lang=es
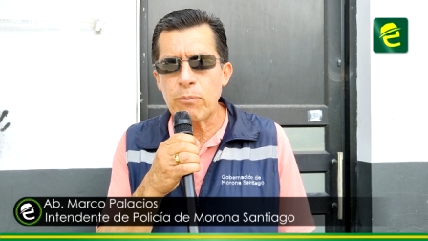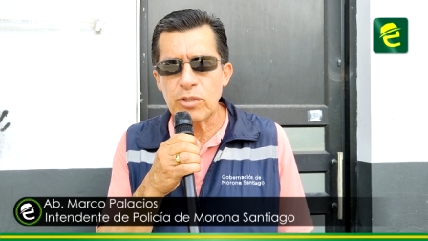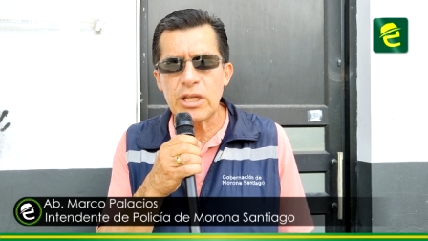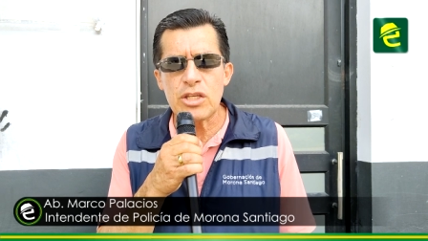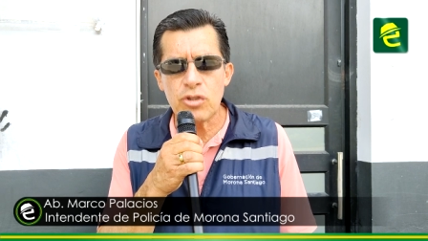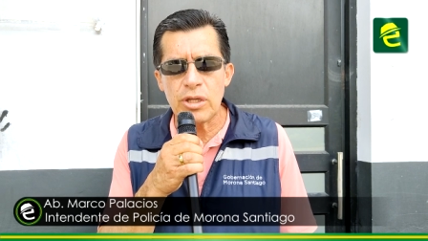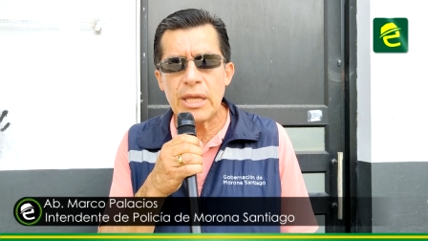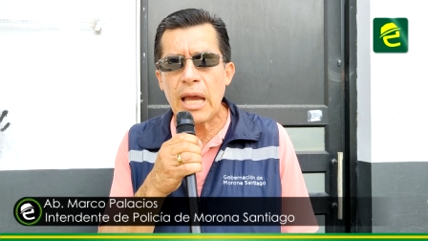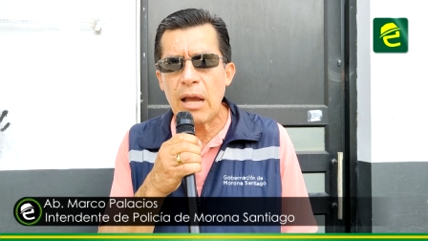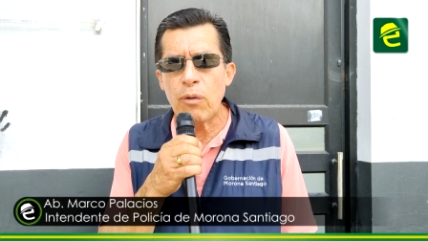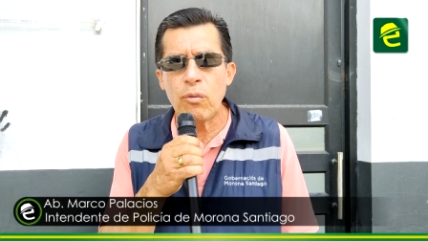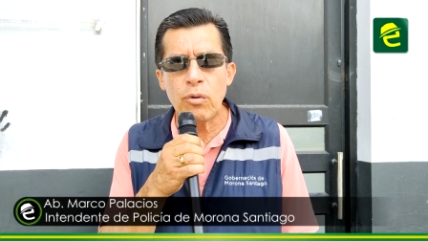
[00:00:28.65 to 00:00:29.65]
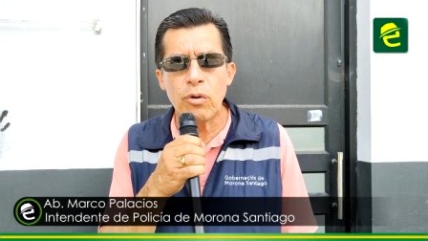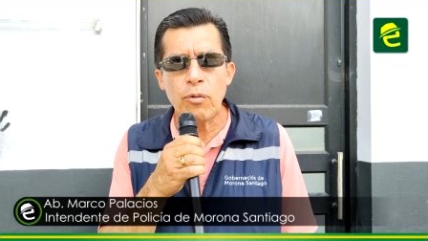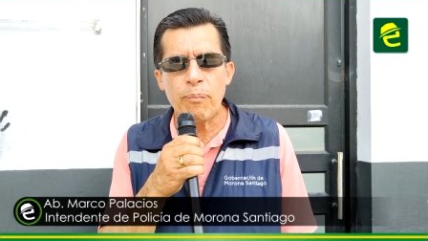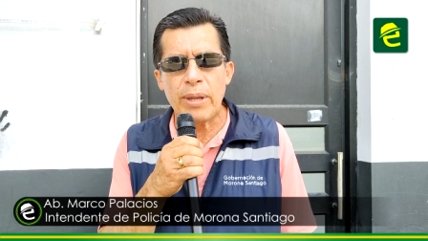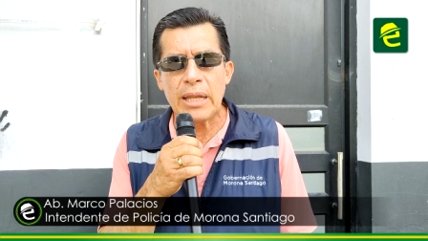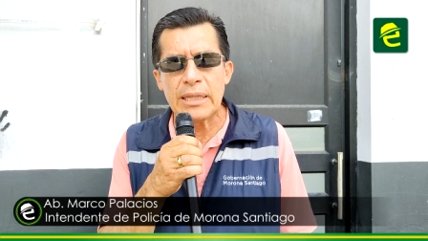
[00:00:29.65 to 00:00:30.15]
hemos hecho ya un
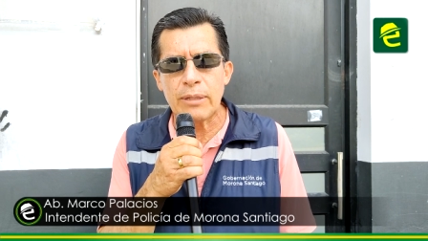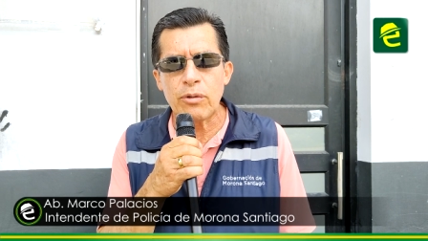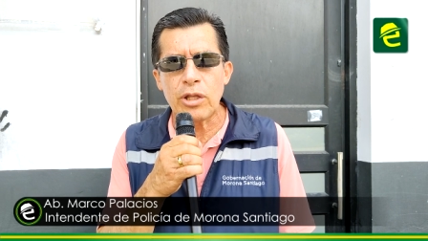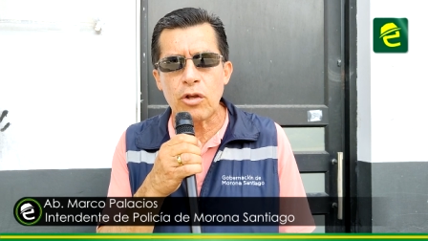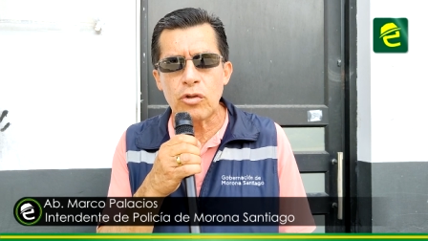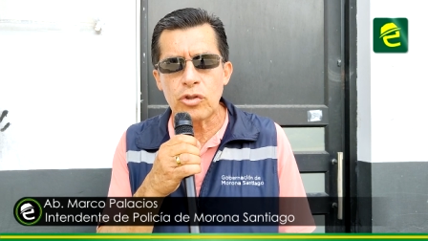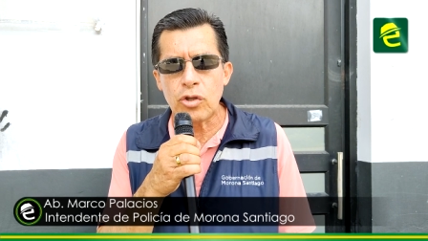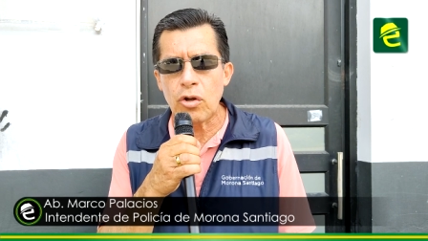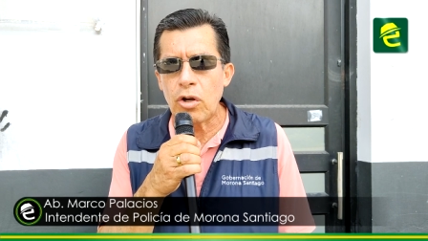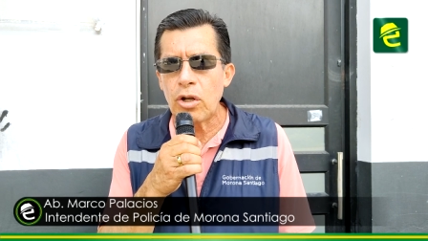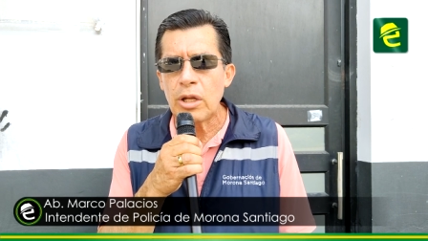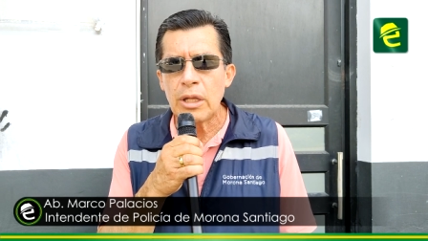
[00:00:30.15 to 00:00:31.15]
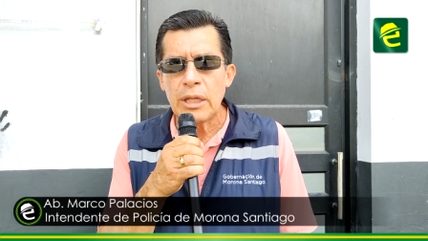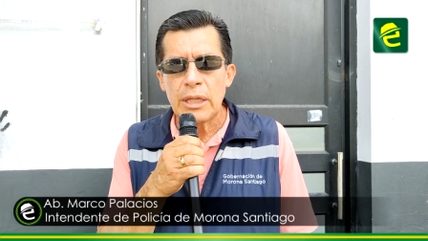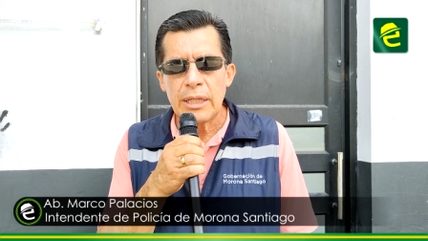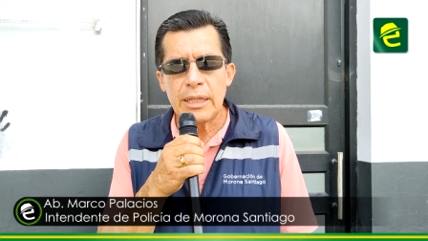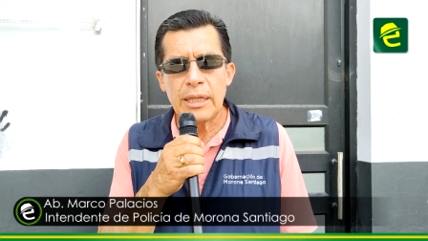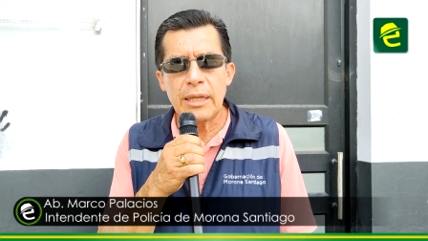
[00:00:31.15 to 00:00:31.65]
operativo de control
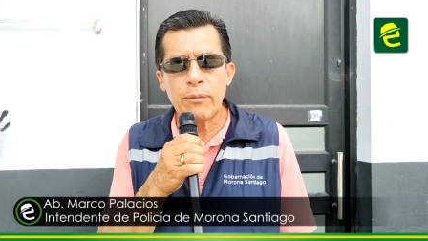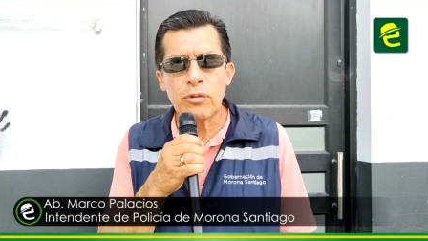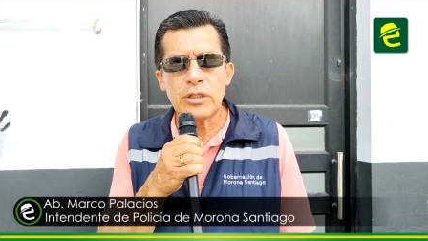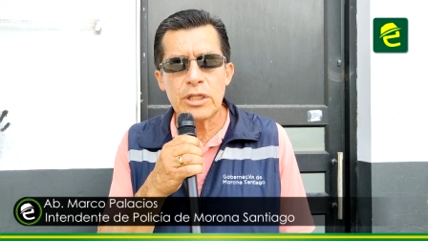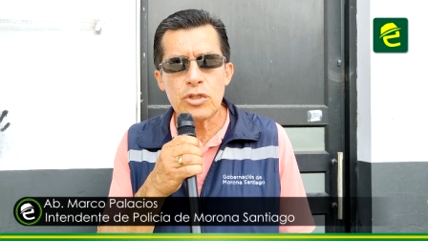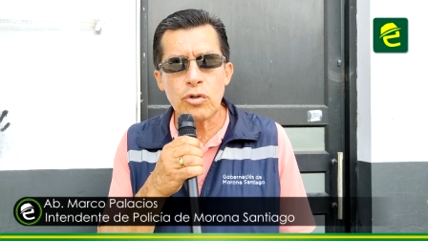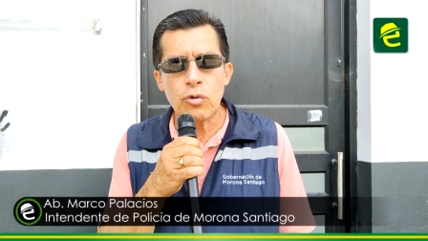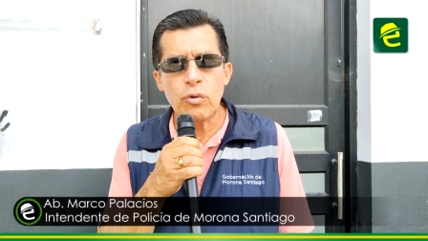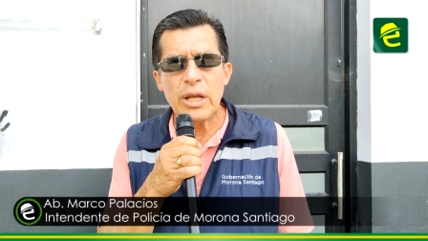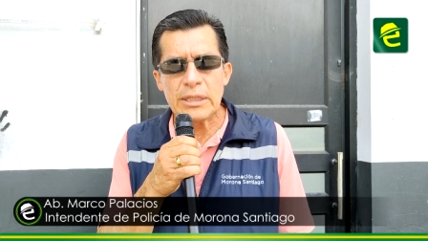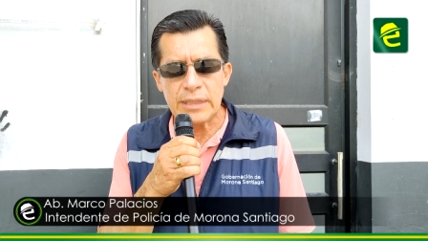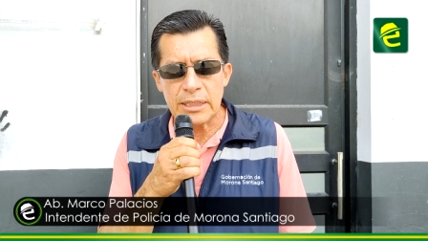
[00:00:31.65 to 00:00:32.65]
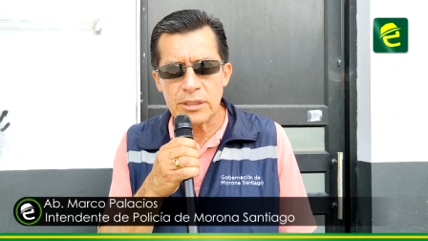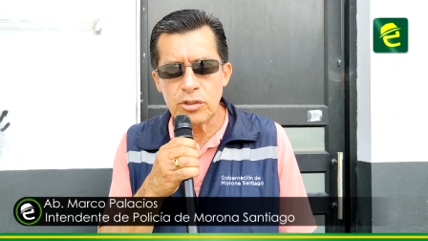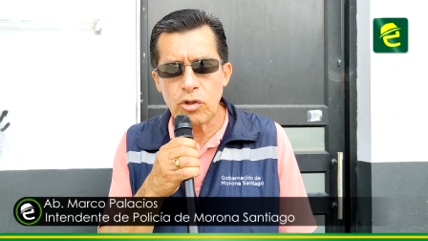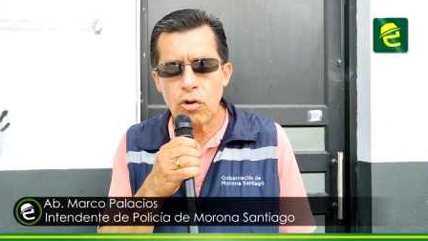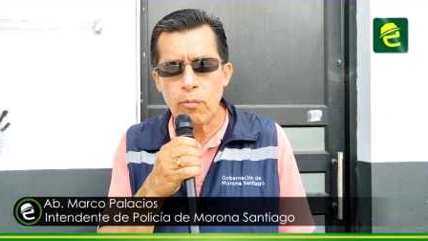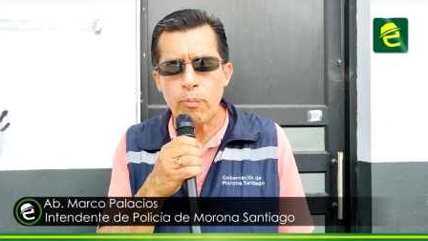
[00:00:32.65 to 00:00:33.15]
y hemos hecho una
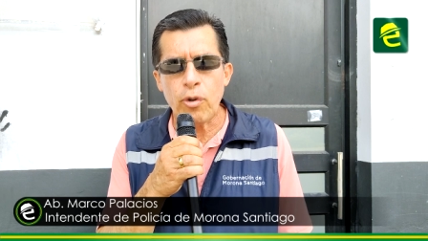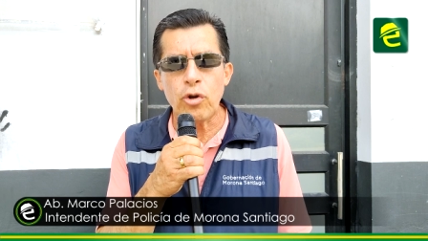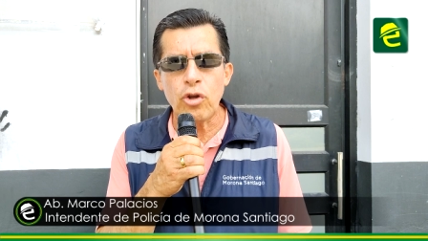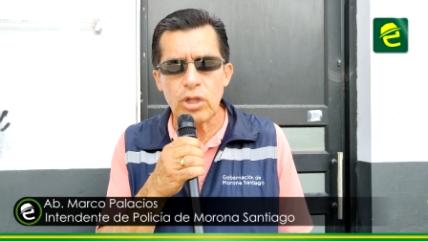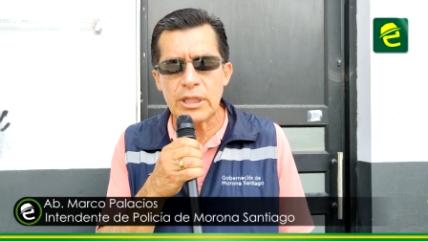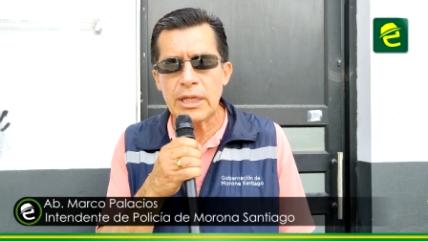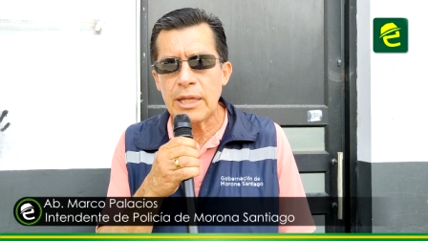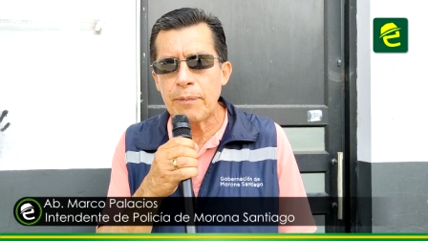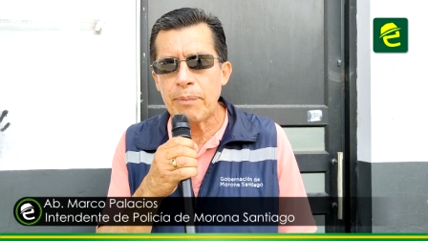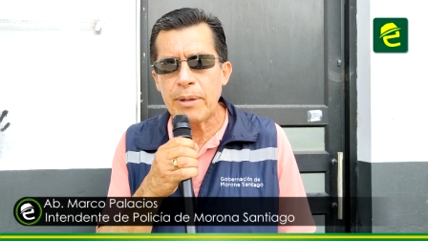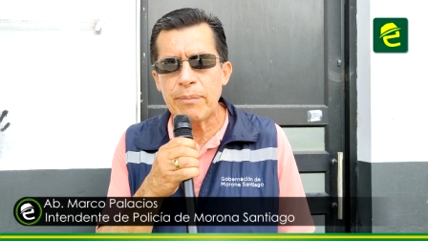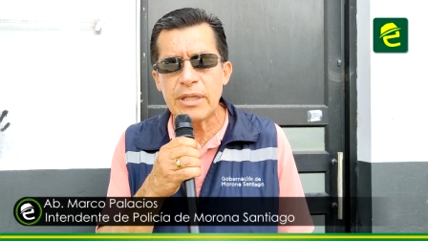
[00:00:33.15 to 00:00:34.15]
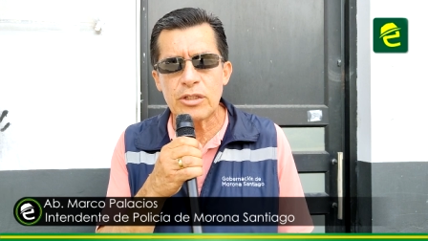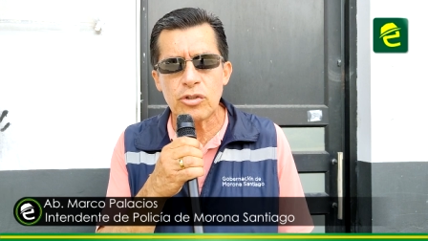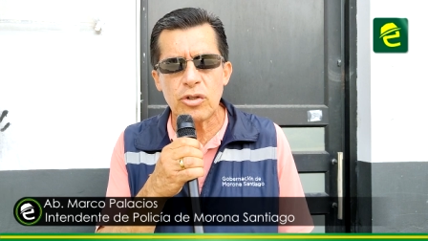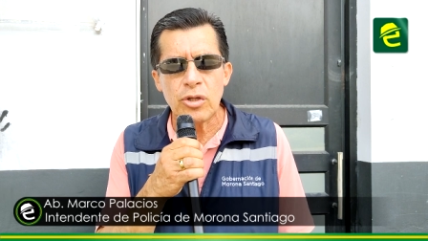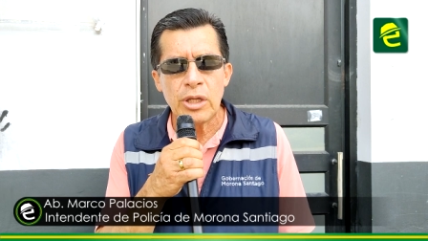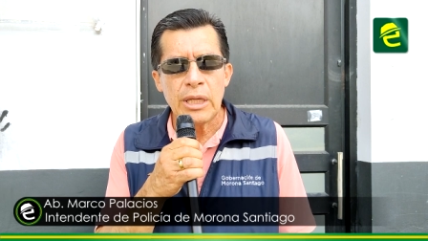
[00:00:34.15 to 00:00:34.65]
sanción por no tener
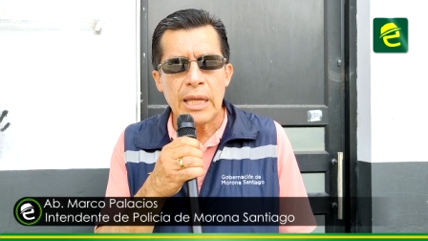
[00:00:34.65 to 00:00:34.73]
permiso.